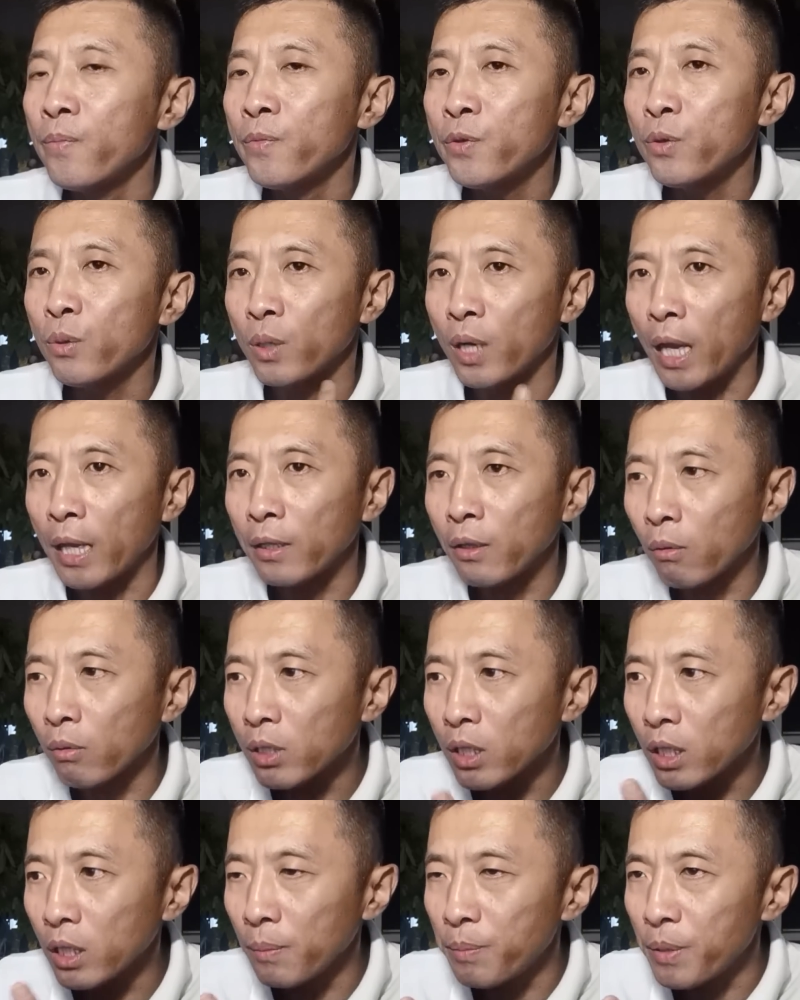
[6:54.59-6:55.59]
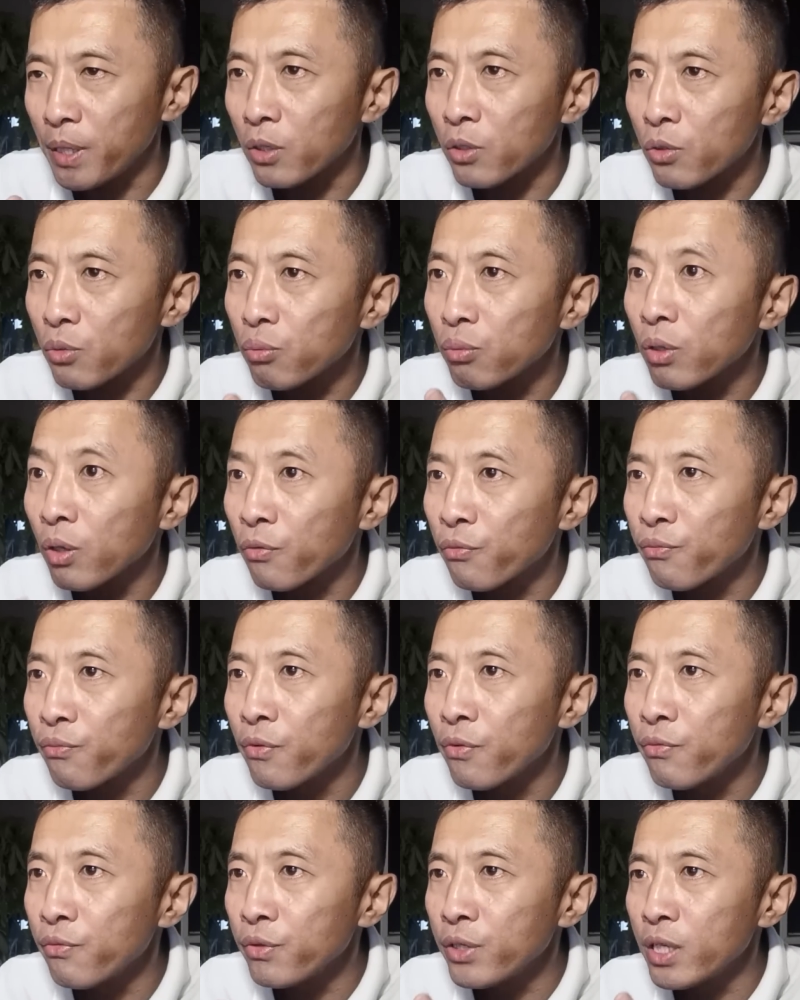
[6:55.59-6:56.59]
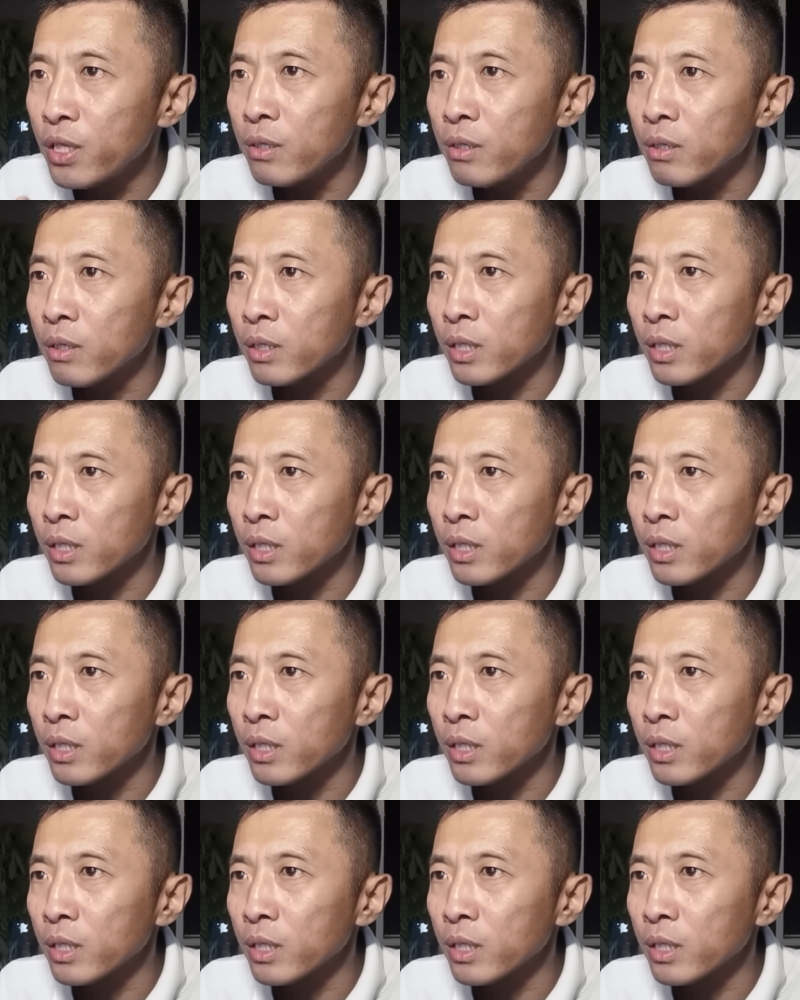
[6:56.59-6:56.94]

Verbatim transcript: 就来到这个别墅的附近，